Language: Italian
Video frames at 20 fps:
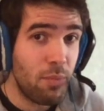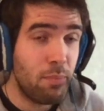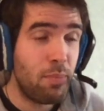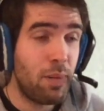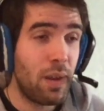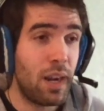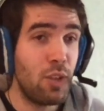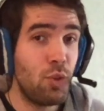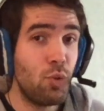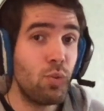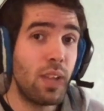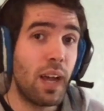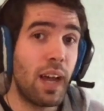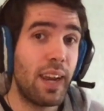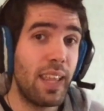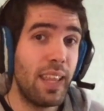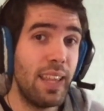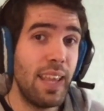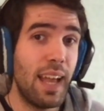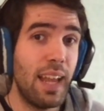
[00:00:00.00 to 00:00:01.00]
per aiutare
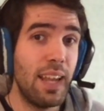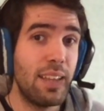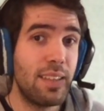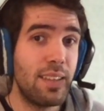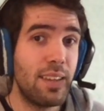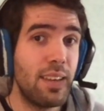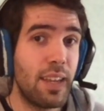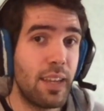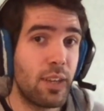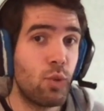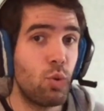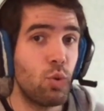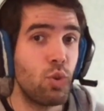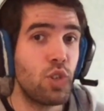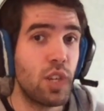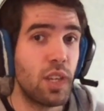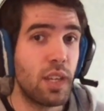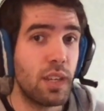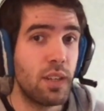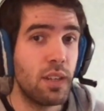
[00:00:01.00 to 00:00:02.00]
gli altri nei
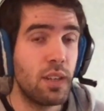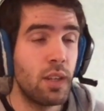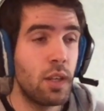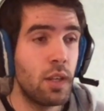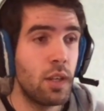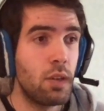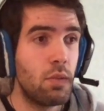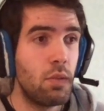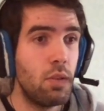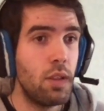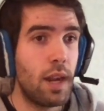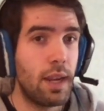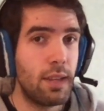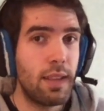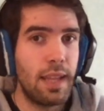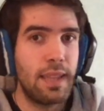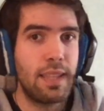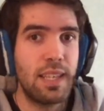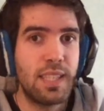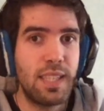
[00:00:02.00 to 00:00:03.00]
coaching. Quindi
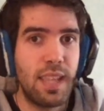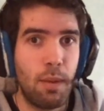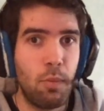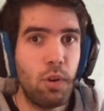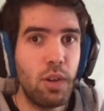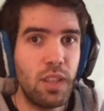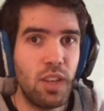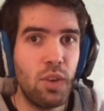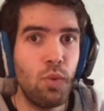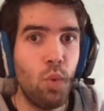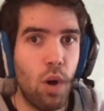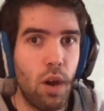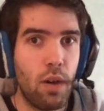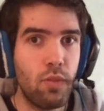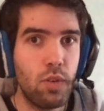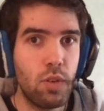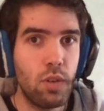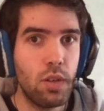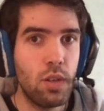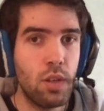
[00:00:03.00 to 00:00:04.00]
testiamoli di
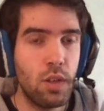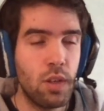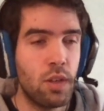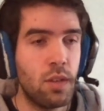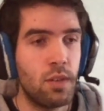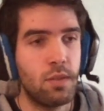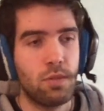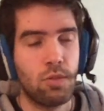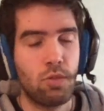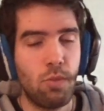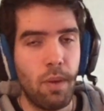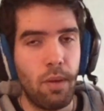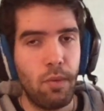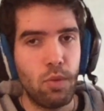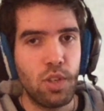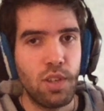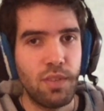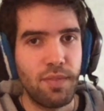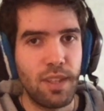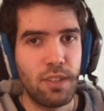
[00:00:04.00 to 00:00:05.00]
nuovo, come avevo
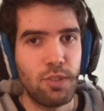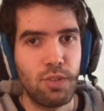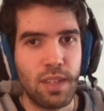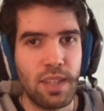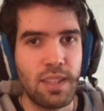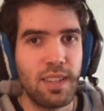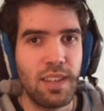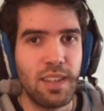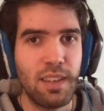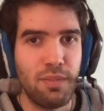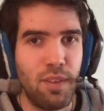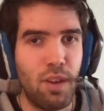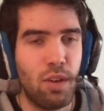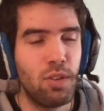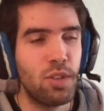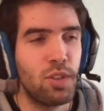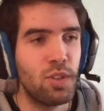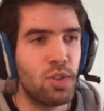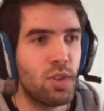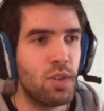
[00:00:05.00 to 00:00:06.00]
già fatto tanti anni fa
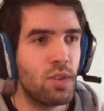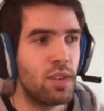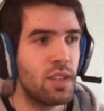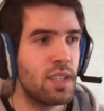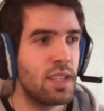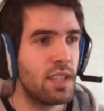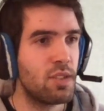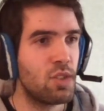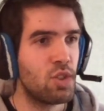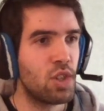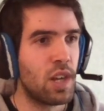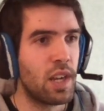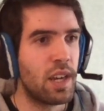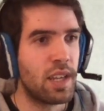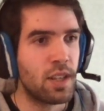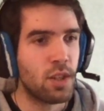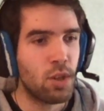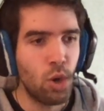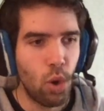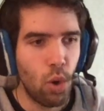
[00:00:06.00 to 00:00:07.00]
quando ho iniziato a giocare in
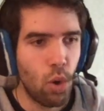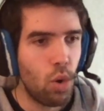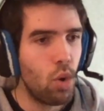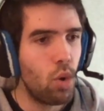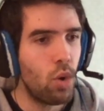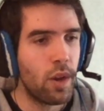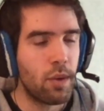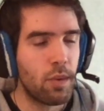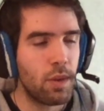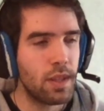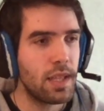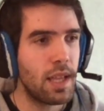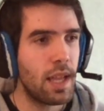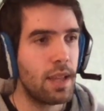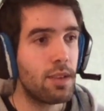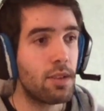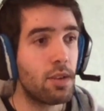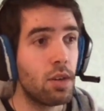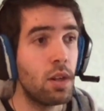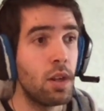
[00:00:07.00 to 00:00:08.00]
Claw e
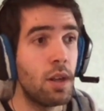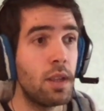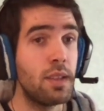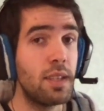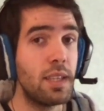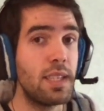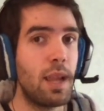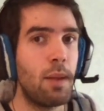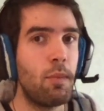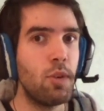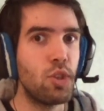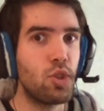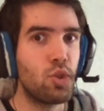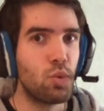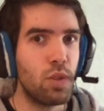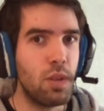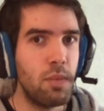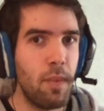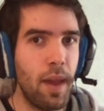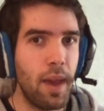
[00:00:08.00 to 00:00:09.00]
quant'altro, testiamoli su
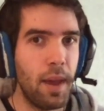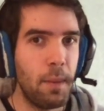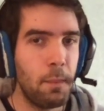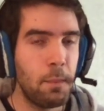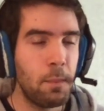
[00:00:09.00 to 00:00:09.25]
di me.